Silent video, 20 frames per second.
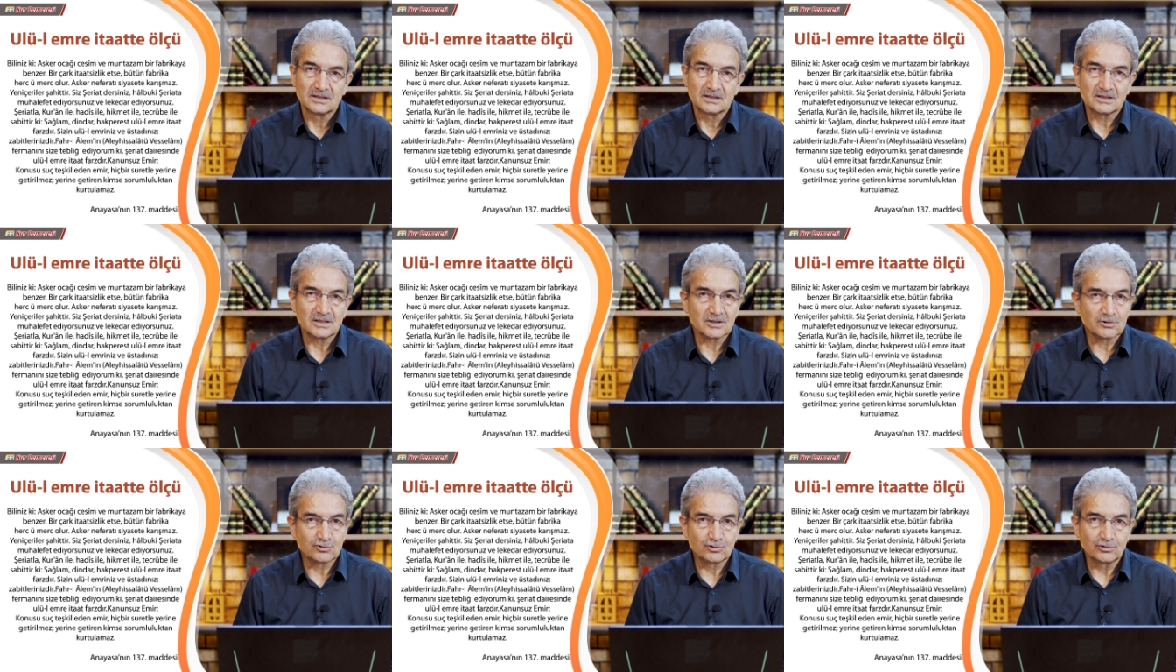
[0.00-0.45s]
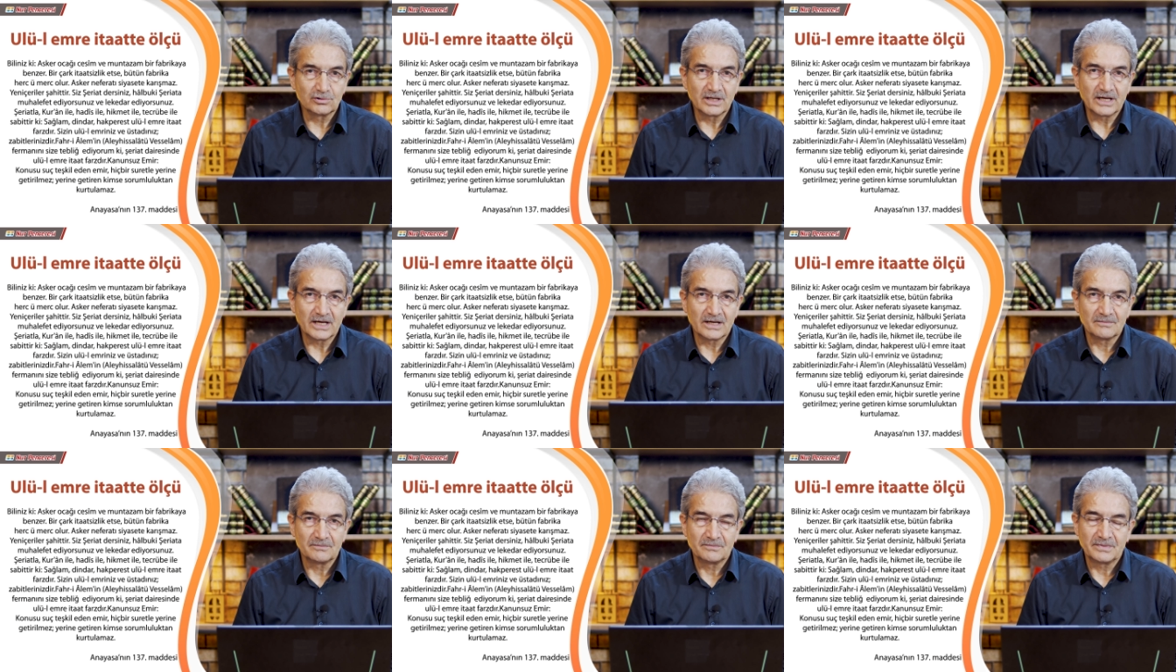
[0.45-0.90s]

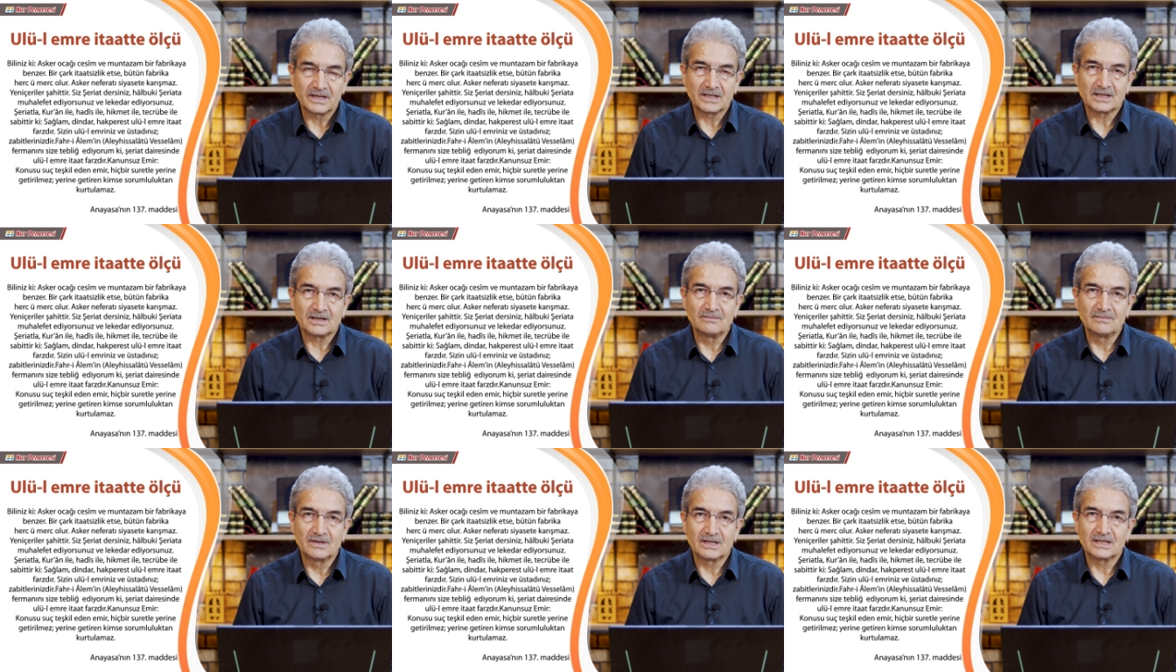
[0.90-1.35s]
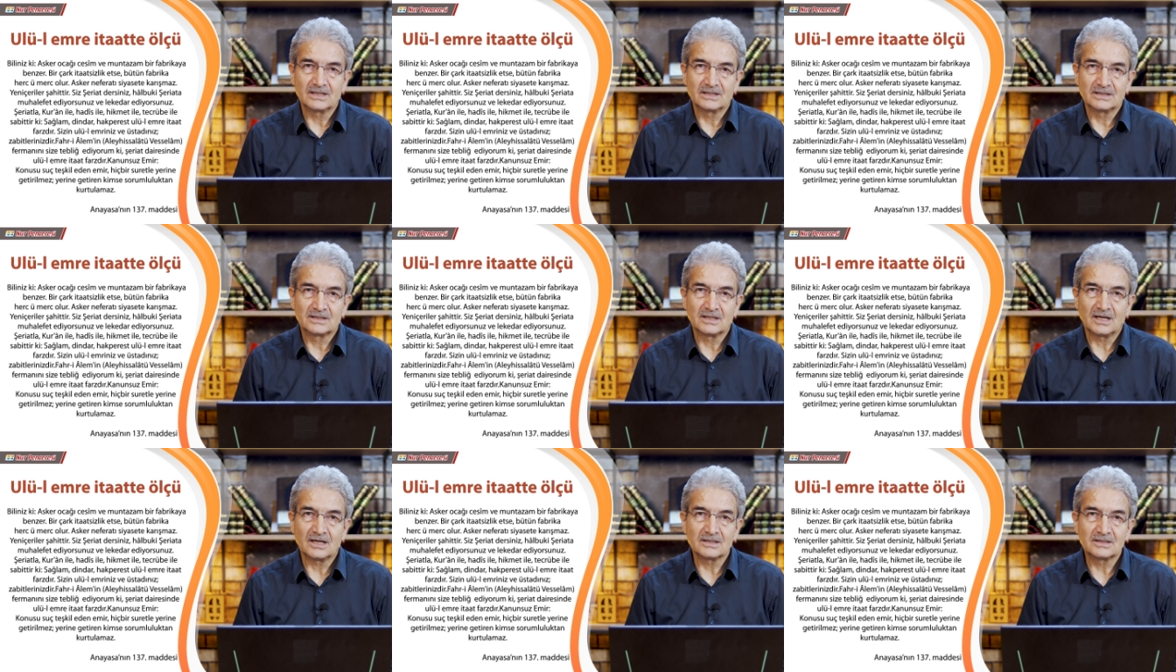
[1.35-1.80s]
Resul'e, peygambere
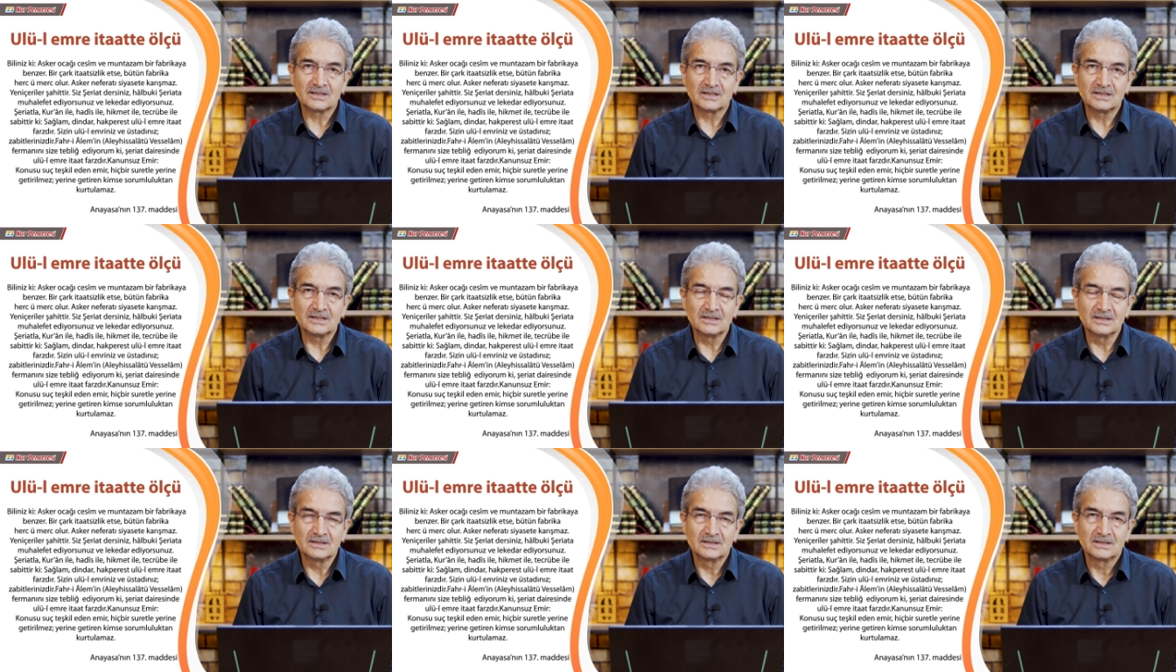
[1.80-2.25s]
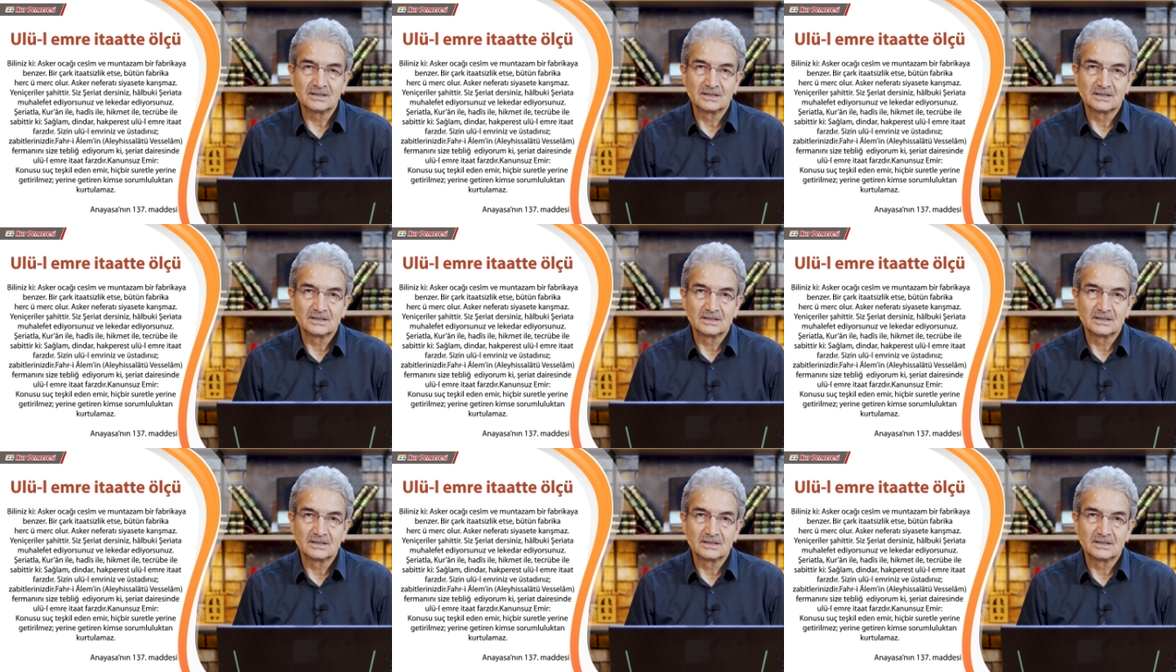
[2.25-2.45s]
itaat edin.